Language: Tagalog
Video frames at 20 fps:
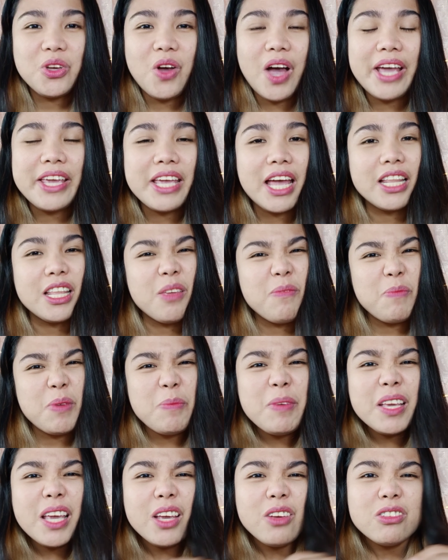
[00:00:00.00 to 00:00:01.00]
Ayan,
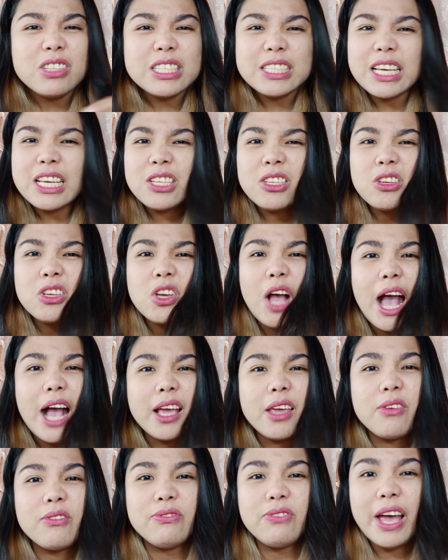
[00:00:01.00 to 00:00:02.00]
ibibigay ko na sa inyo yung aking
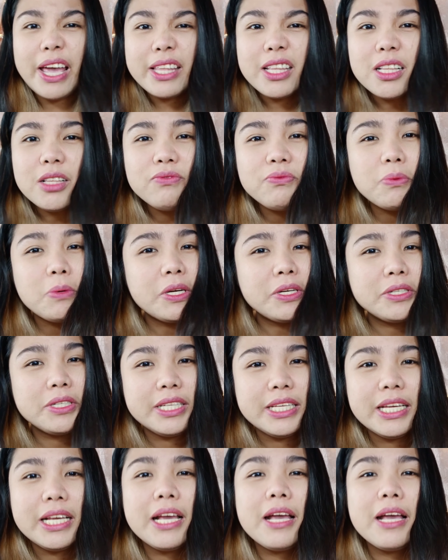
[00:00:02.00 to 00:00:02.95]
final verdict,